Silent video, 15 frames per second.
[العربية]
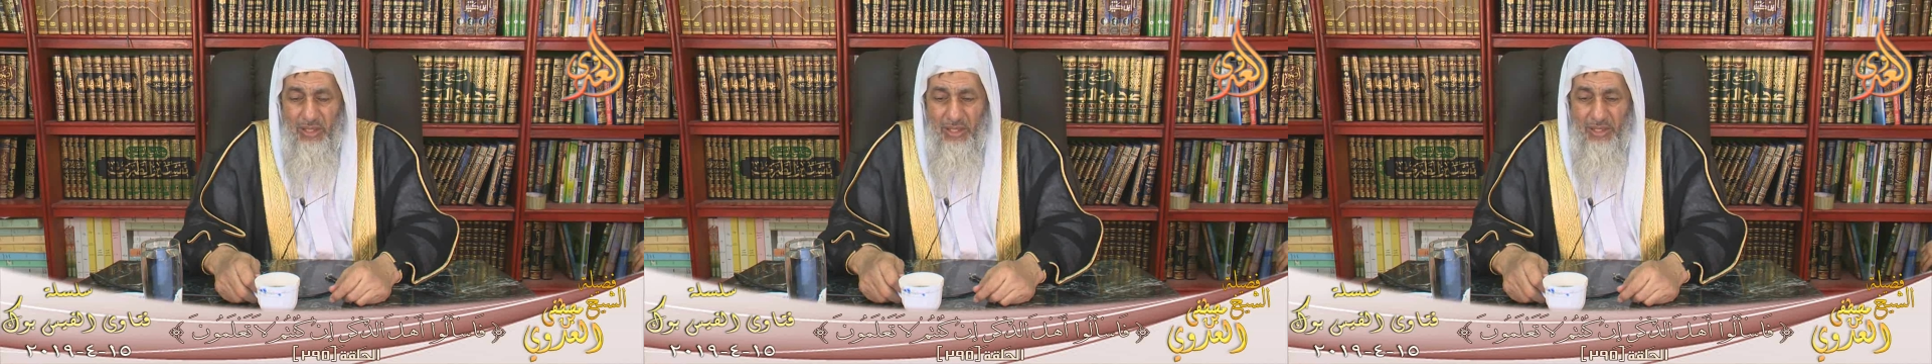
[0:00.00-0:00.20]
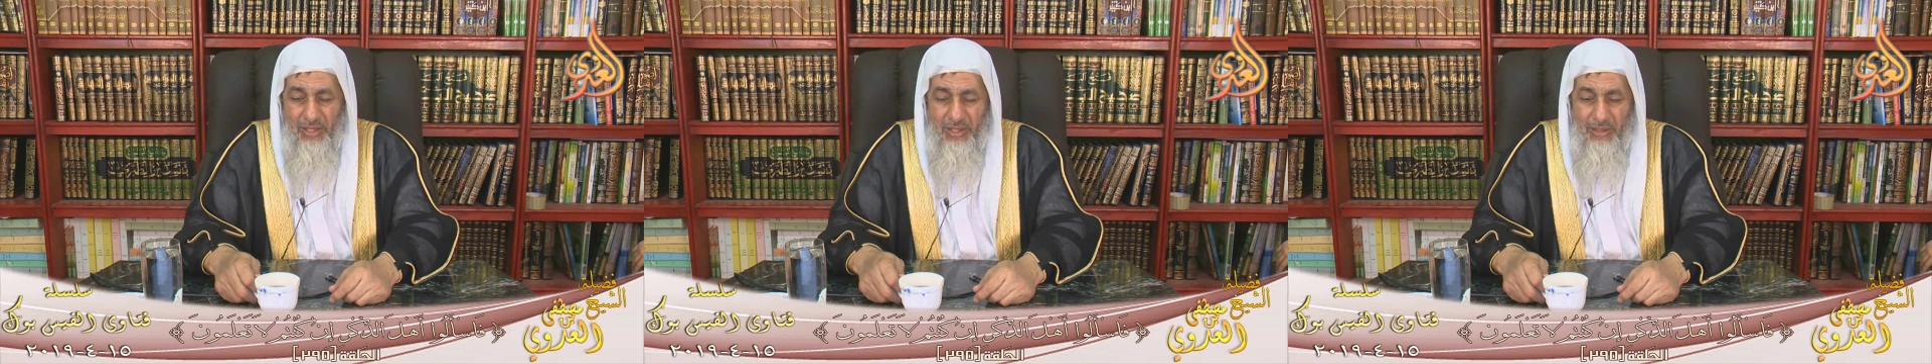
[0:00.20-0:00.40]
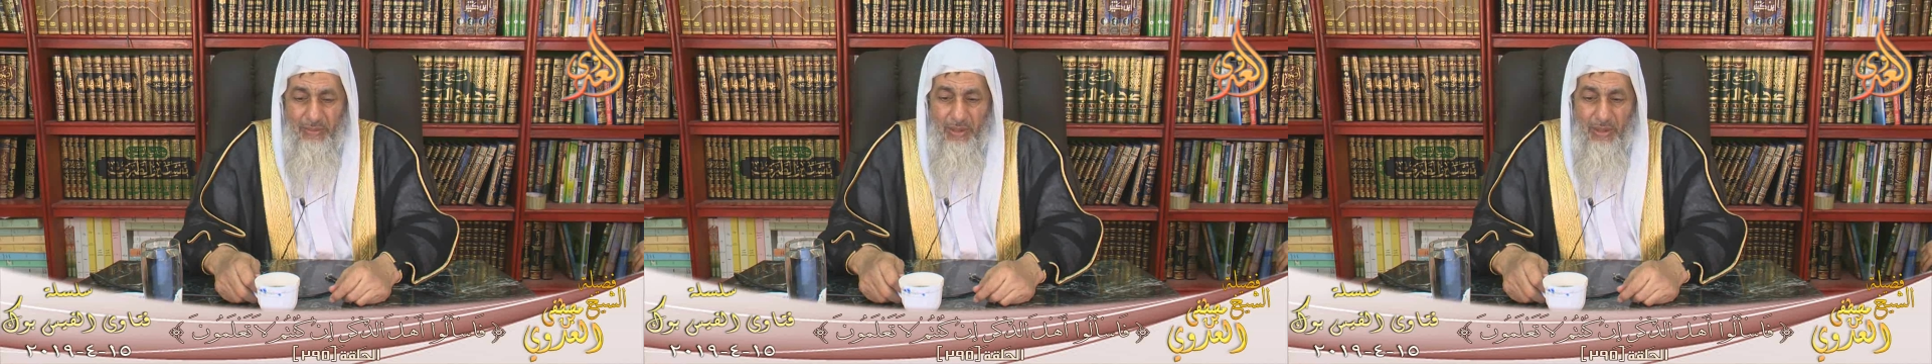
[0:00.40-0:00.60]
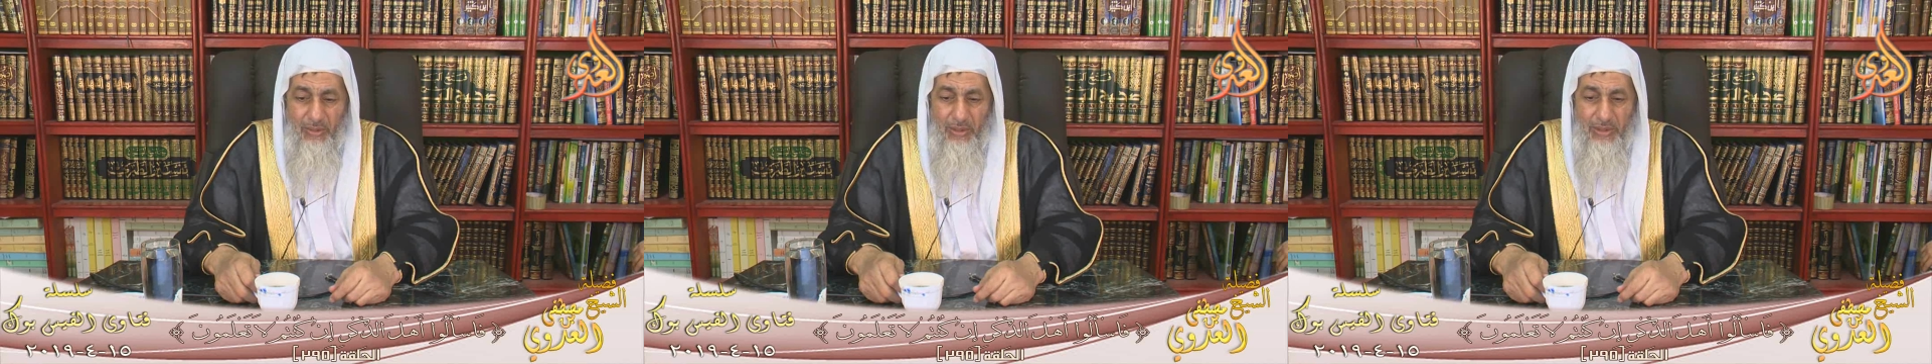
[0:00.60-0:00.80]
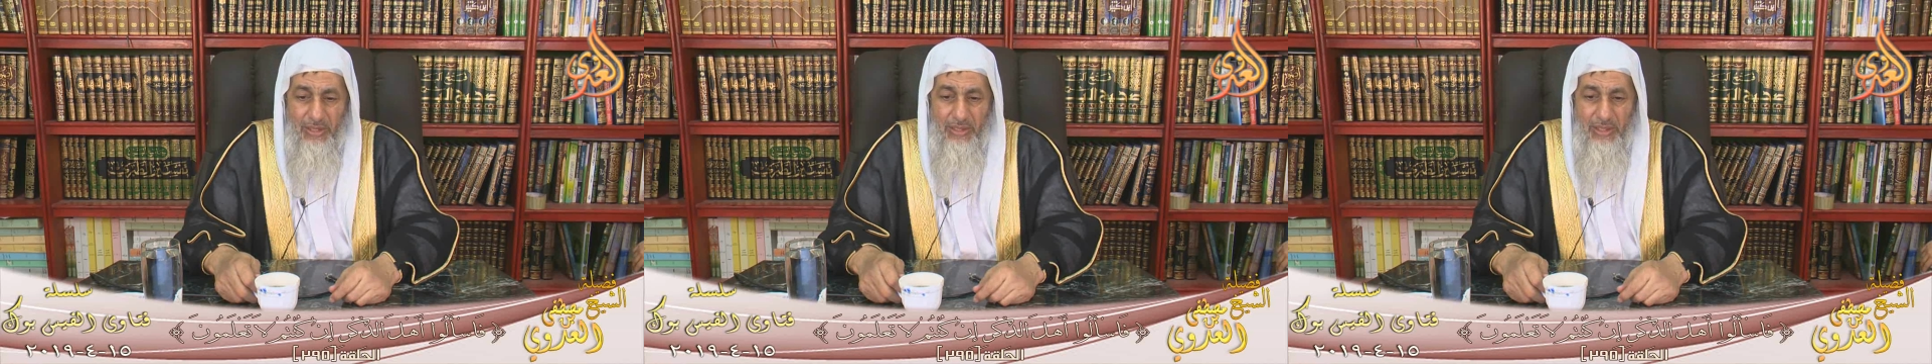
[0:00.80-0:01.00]
الربا
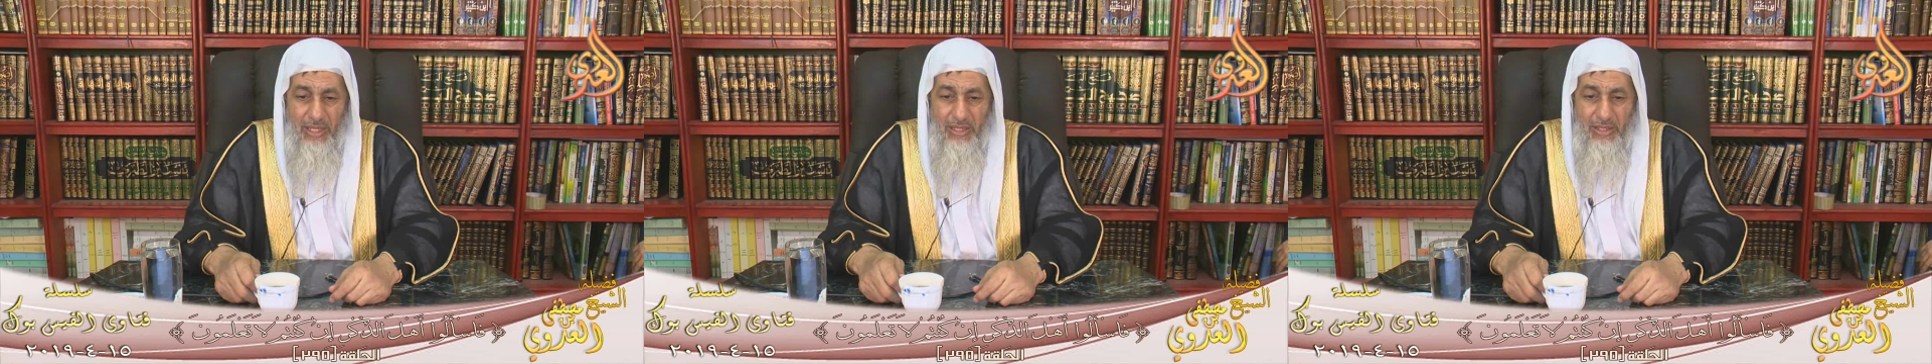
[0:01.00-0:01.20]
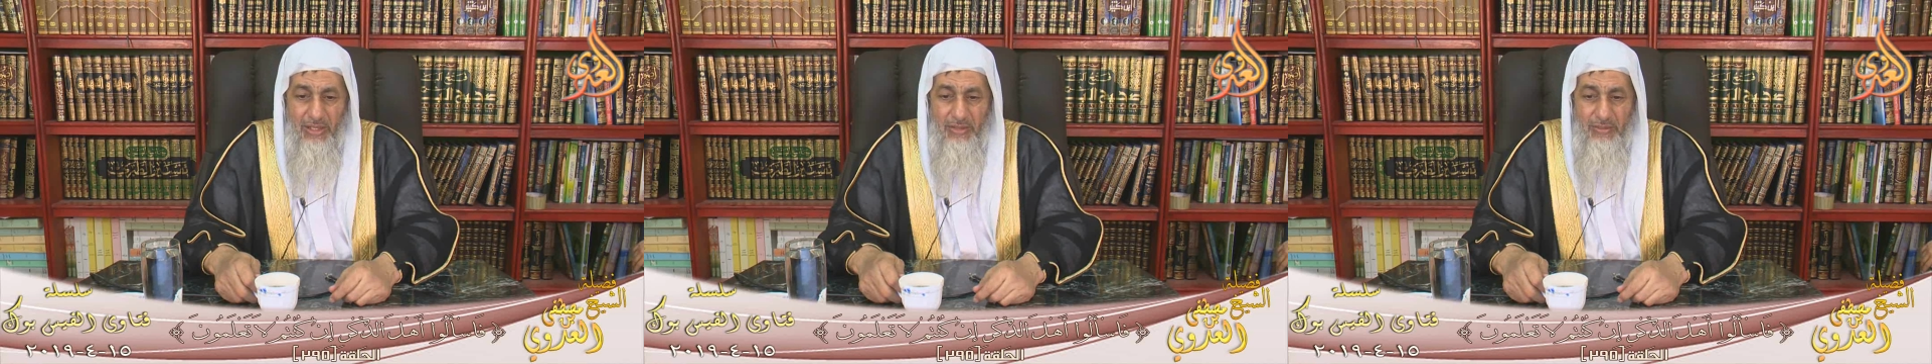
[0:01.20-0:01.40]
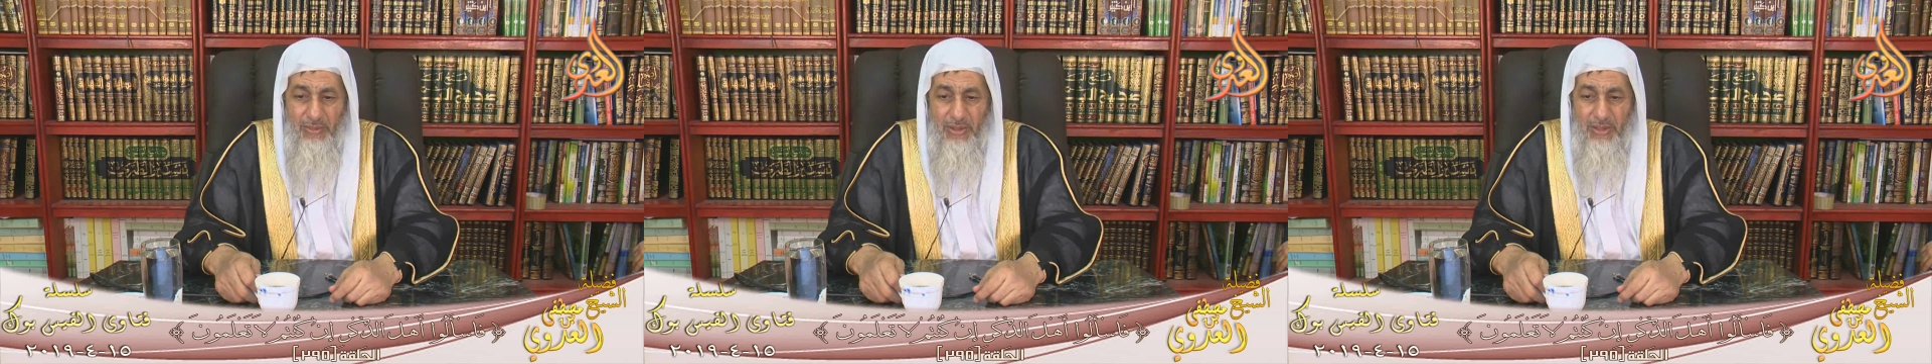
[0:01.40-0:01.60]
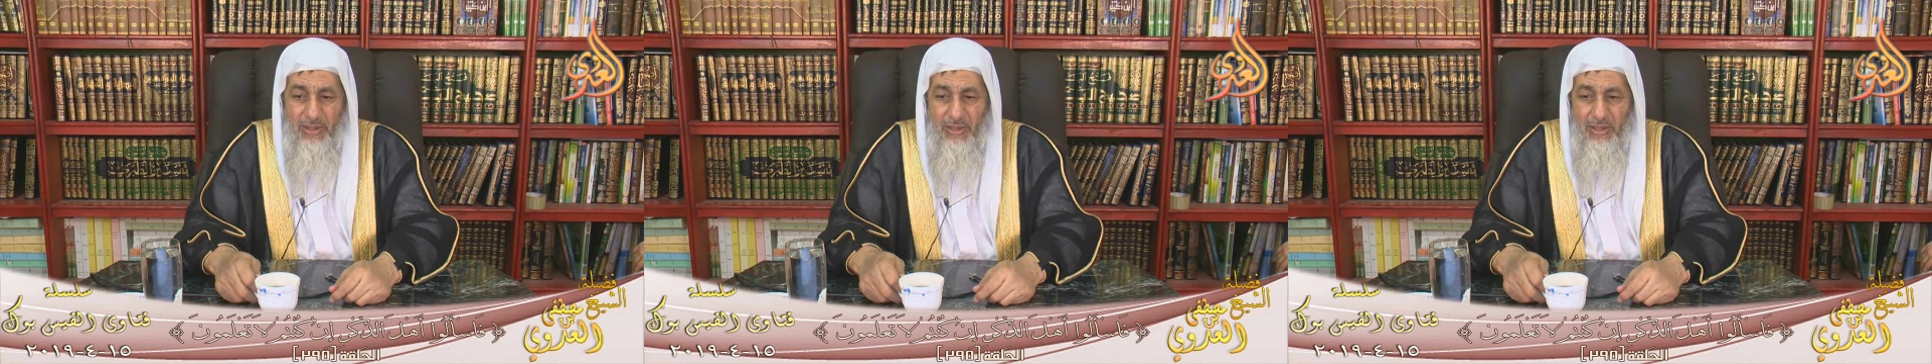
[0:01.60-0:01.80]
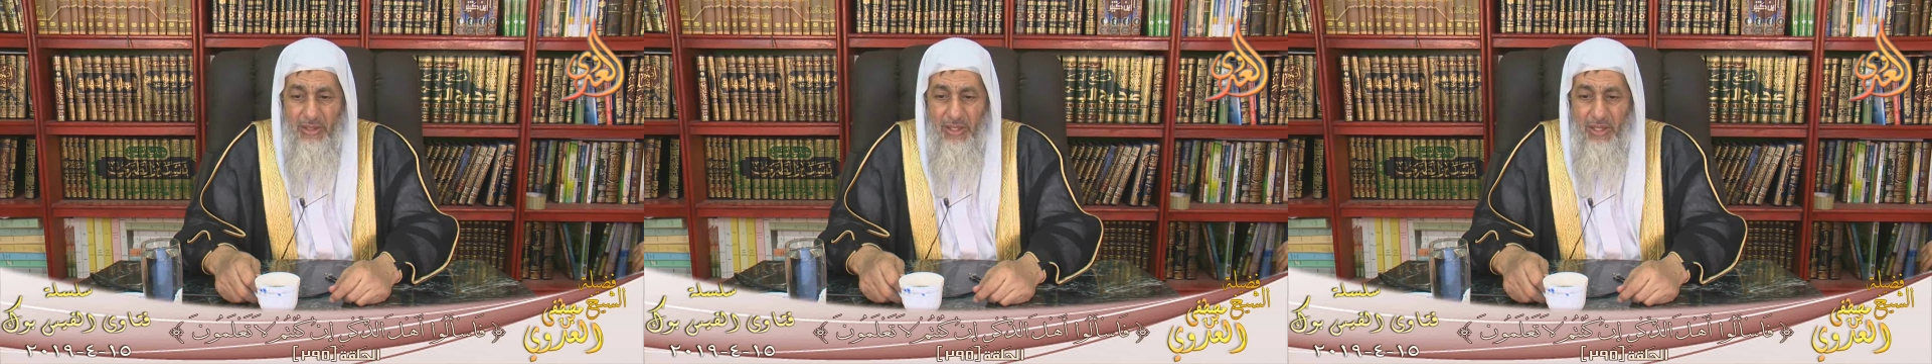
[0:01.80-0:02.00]
وتتعيش به